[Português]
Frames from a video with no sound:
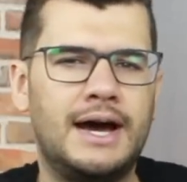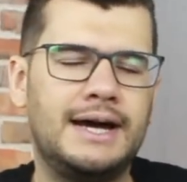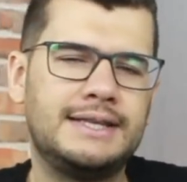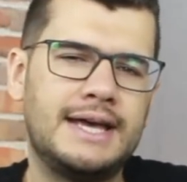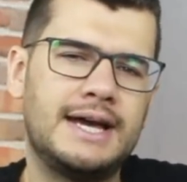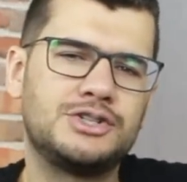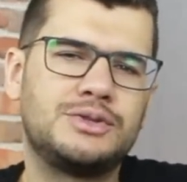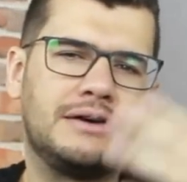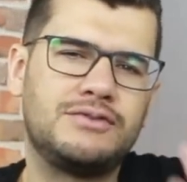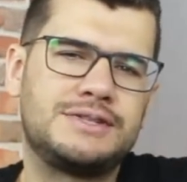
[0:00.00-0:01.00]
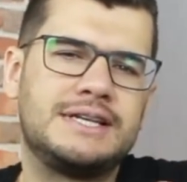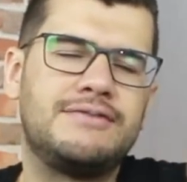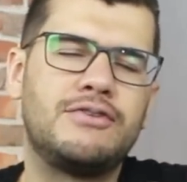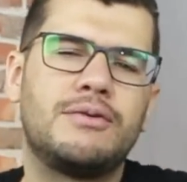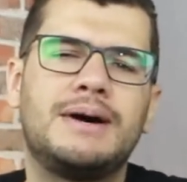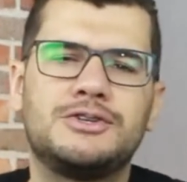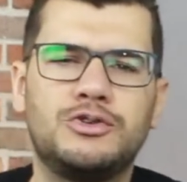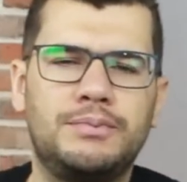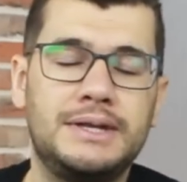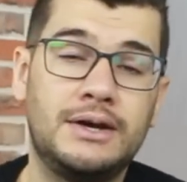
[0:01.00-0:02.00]
A ideia é ajudar você a formar a
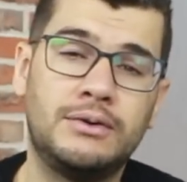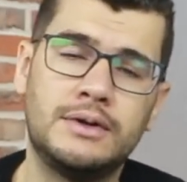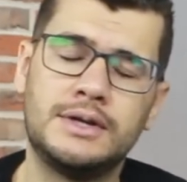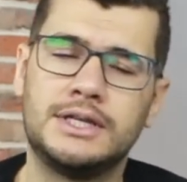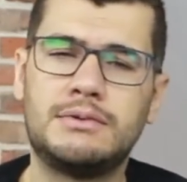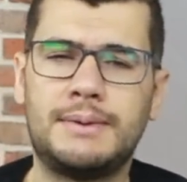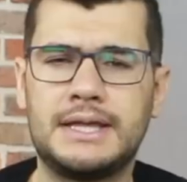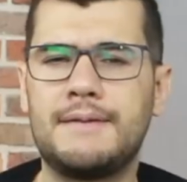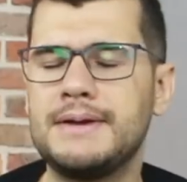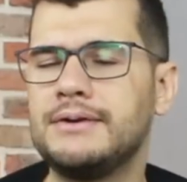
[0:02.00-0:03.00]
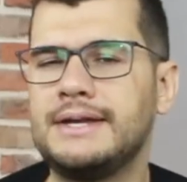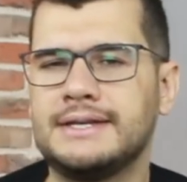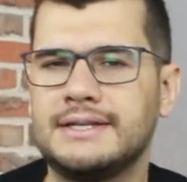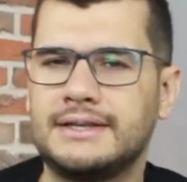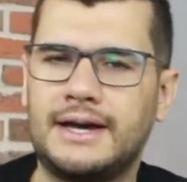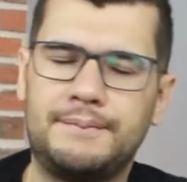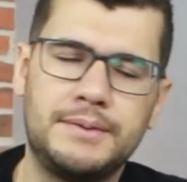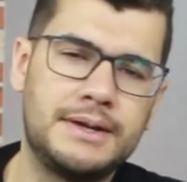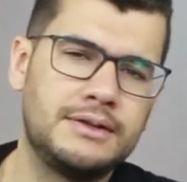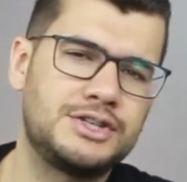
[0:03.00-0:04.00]
sua opinião de uma maneira bem honesta, tá?
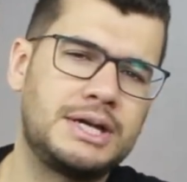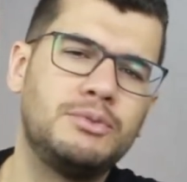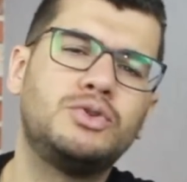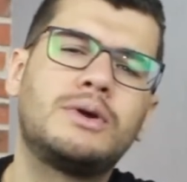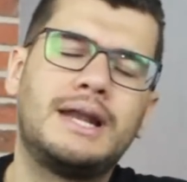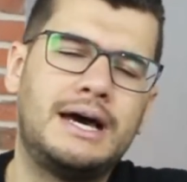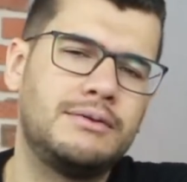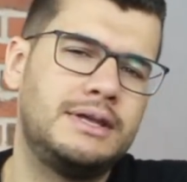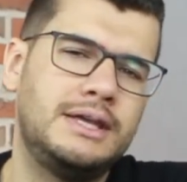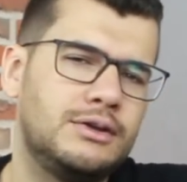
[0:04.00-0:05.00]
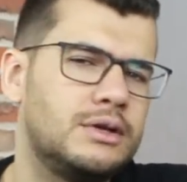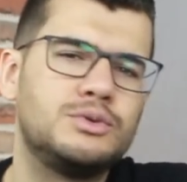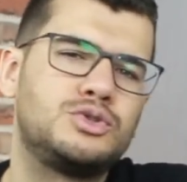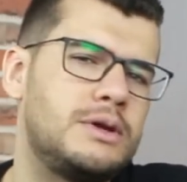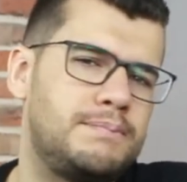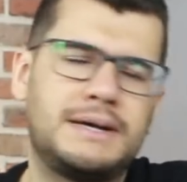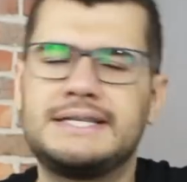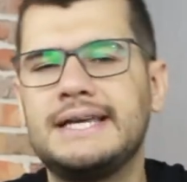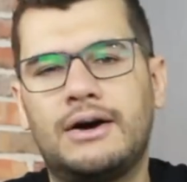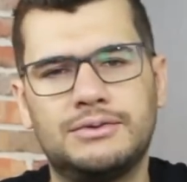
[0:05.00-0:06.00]
Primeiro deixar muito claro que eu não sou
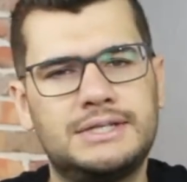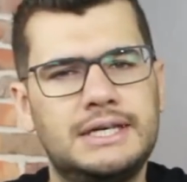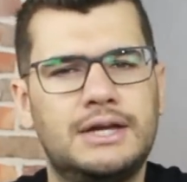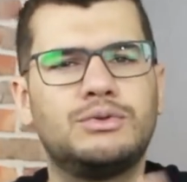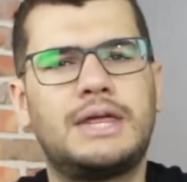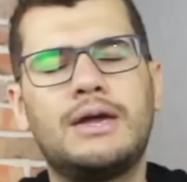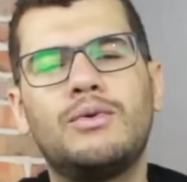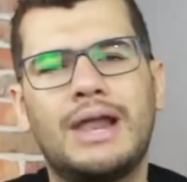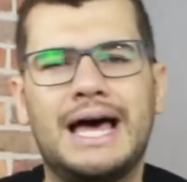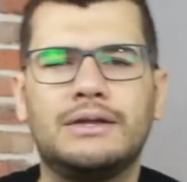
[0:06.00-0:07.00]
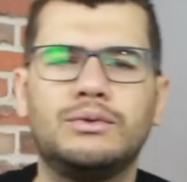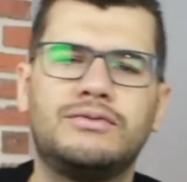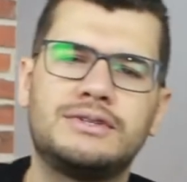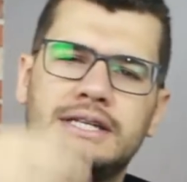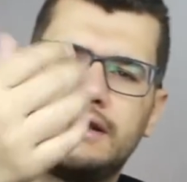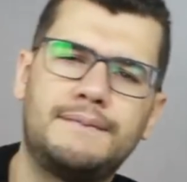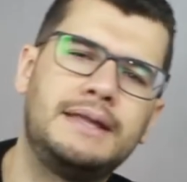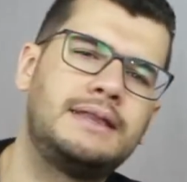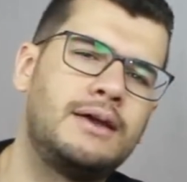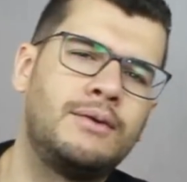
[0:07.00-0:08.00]
imparcial. Sim, eu tenho um lado, você
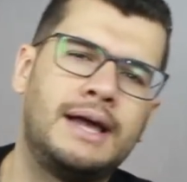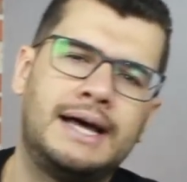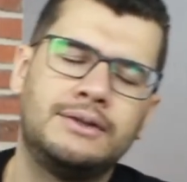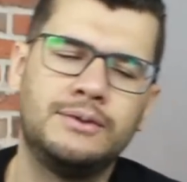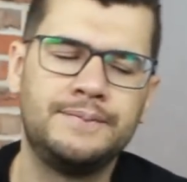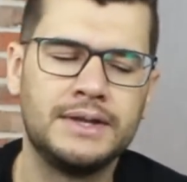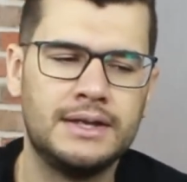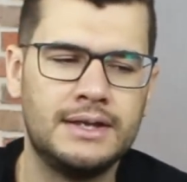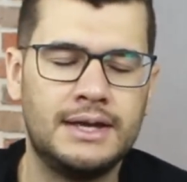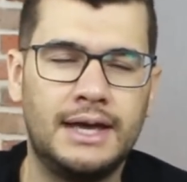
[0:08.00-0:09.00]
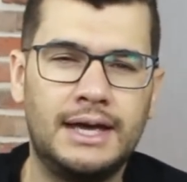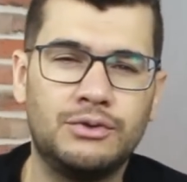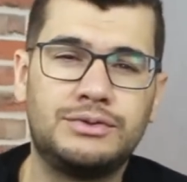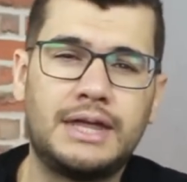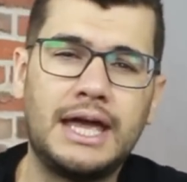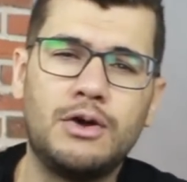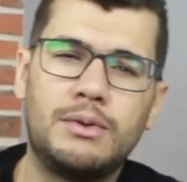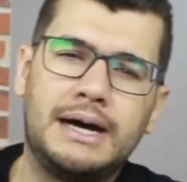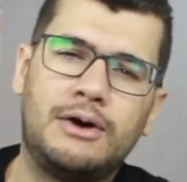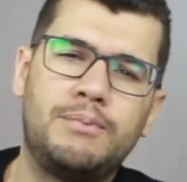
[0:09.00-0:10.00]
também tem um lado, é, eu tenho
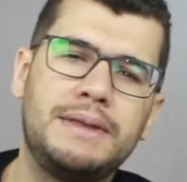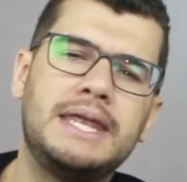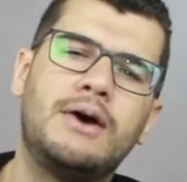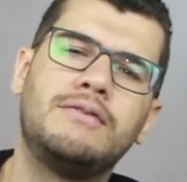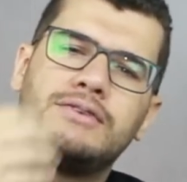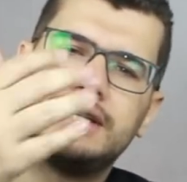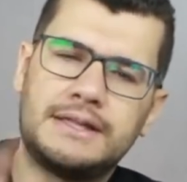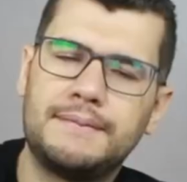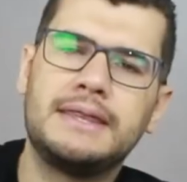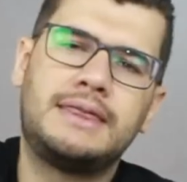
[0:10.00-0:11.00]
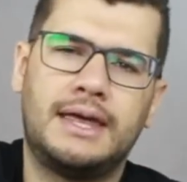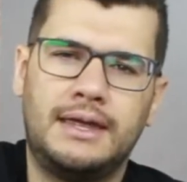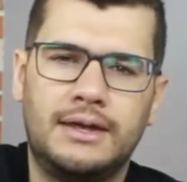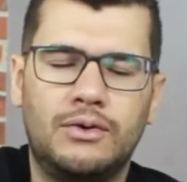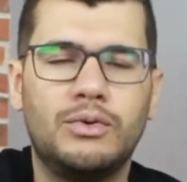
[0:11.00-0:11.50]
uma opinião e você também tem.